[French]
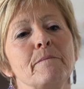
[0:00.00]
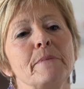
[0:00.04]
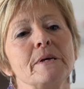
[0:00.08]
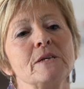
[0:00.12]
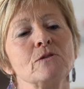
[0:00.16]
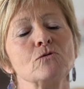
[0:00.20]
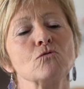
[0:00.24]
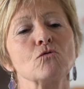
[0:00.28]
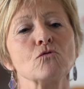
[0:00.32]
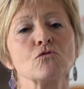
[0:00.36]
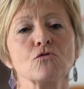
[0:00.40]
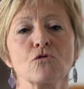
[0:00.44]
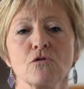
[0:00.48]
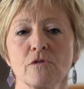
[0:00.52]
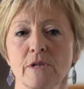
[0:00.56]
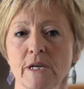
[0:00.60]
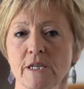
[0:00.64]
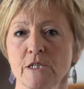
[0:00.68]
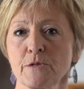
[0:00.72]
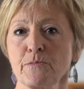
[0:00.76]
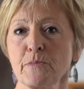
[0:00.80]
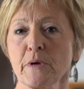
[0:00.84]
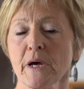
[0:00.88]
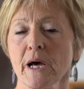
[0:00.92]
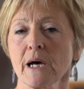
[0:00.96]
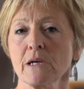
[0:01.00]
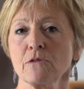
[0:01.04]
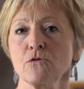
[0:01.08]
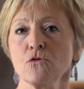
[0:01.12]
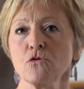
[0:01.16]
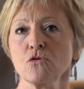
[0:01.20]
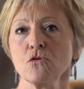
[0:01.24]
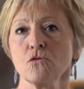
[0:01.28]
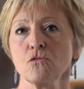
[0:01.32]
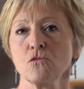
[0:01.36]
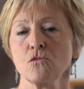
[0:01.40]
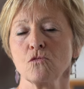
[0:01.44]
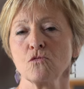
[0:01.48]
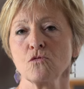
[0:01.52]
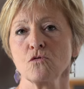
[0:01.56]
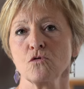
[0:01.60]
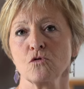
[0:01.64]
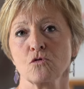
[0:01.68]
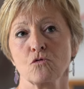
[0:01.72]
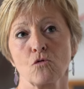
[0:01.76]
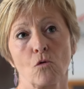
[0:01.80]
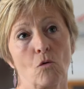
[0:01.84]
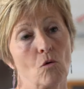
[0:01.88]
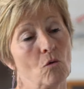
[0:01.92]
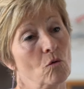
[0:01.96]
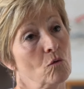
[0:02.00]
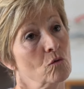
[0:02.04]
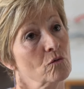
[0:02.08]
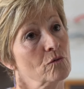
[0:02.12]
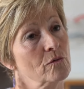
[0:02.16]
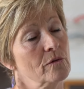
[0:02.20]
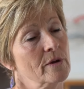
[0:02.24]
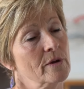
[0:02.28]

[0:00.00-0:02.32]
Mes sources d'inspiration sont